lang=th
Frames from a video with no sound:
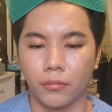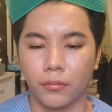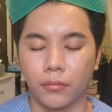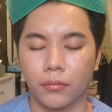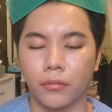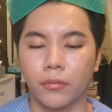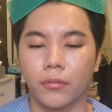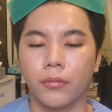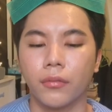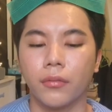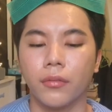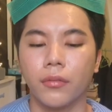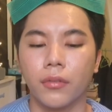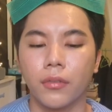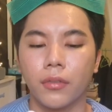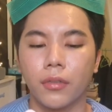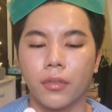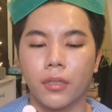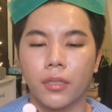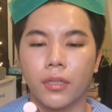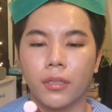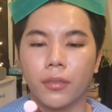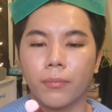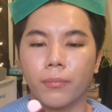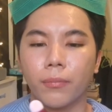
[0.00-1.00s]
อืม
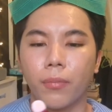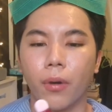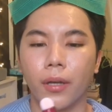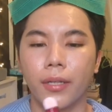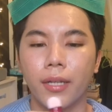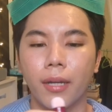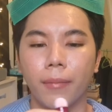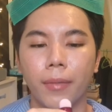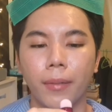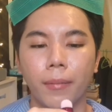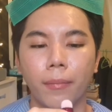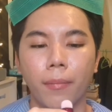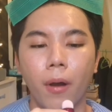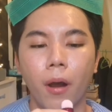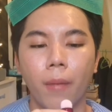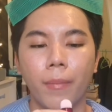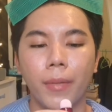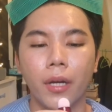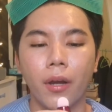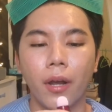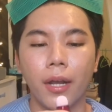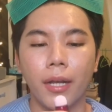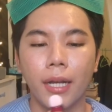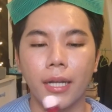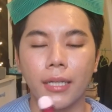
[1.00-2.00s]
พอยังพอไม่
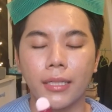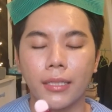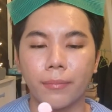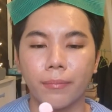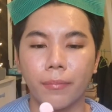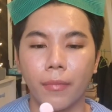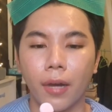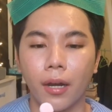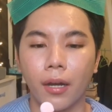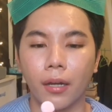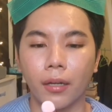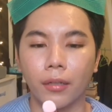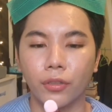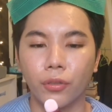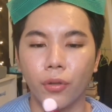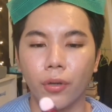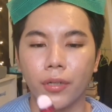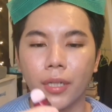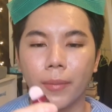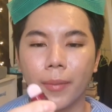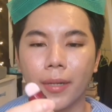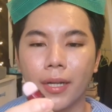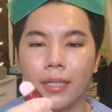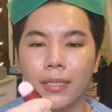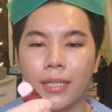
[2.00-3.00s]
ค่อยได้เอ่อช่วง
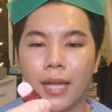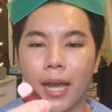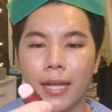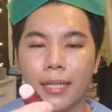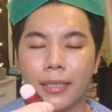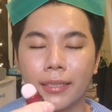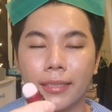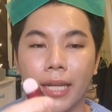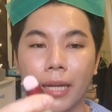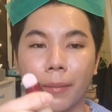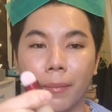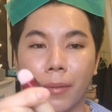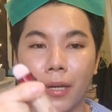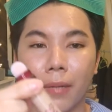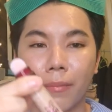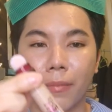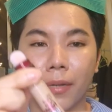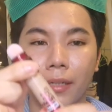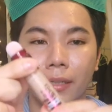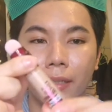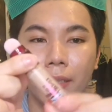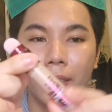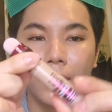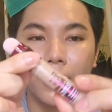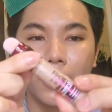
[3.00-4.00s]
ที่ไม่ได้ใช้เสียงมันไม่เหมื
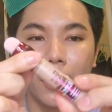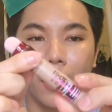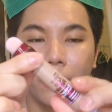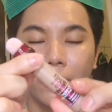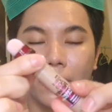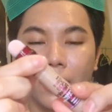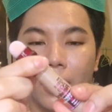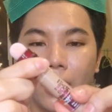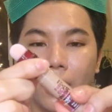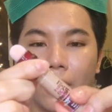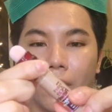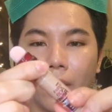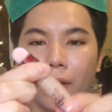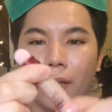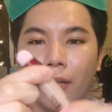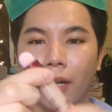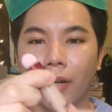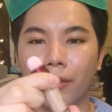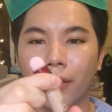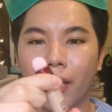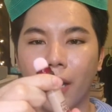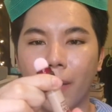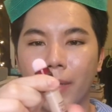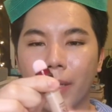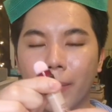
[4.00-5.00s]
อนที่เคาน์เตอร์เลยเนาะเคา
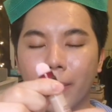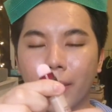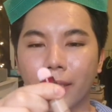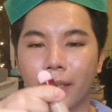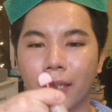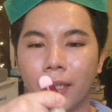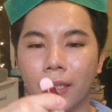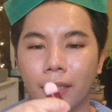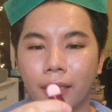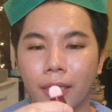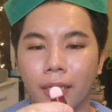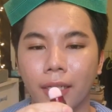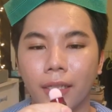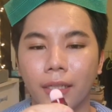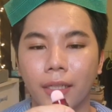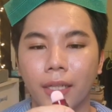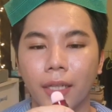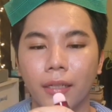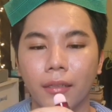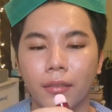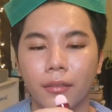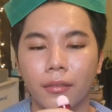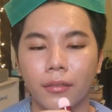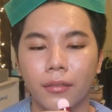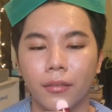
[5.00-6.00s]
น์เตอร์มันจะเป็นกิ๊กกิ๊กกิ๊
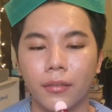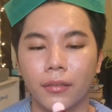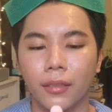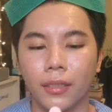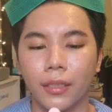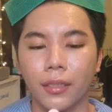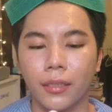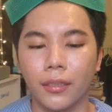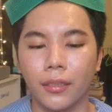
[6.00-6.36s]
กกิ๊ก